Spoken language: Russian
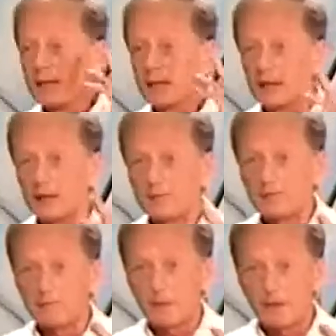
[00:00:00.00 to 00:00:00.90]
И
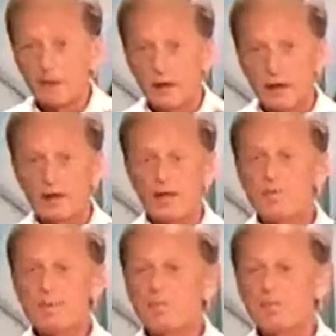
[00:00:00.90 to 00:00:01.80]
она
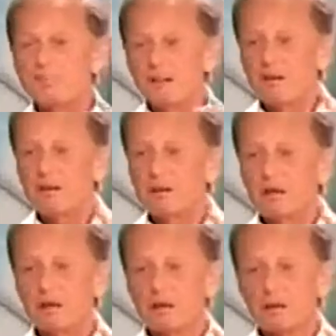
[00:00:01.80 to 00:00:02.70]
мне
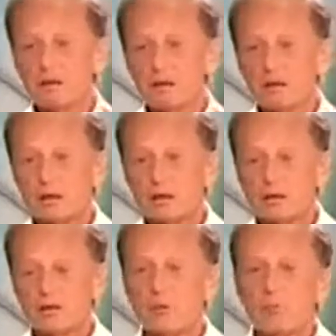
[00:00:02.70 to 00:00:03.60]
подарила
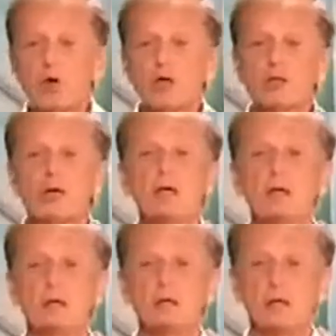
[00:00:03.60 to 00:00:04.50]
набор
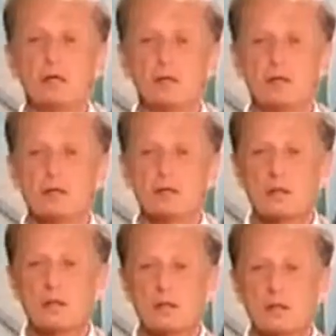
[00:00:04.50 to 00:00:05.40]
открыток на день
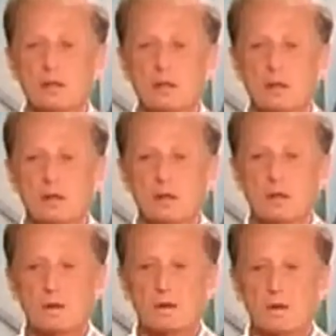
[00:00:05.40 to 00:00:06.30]
рождения.
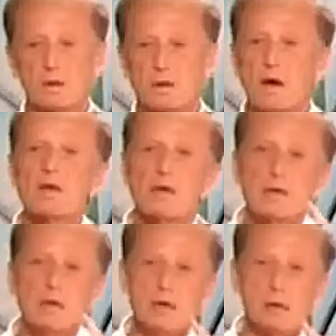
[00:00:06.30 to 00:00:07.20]

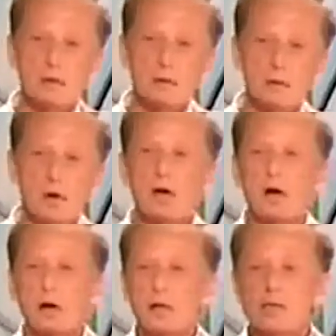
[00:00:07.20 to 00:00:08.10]
Каких?
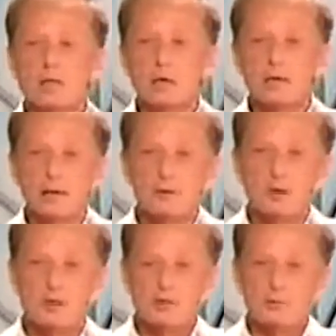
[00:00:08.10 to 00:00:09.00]
Я никогда этого
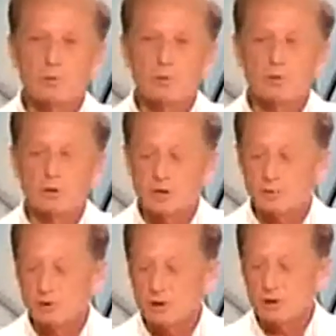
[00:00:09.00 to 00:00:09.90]
не забуду.
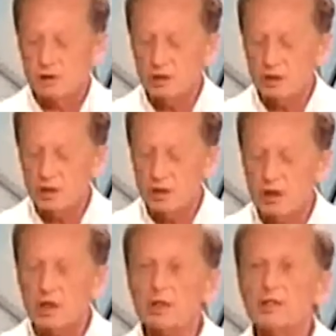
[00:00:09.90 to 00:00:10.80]
Набор открыток
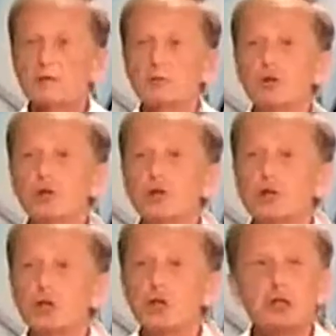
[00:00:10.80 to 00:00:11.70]
«Грызуны
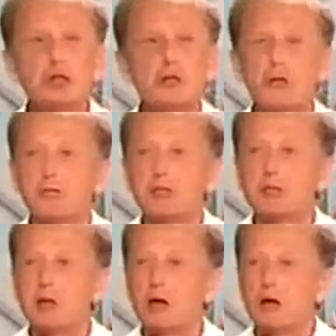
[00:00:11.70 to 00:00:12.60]
чилийского
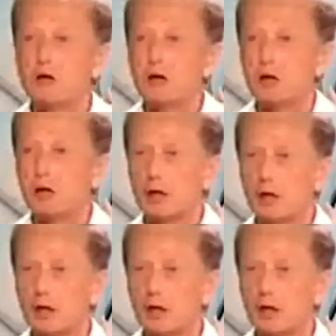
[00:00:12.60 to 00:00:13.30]
высокогорья».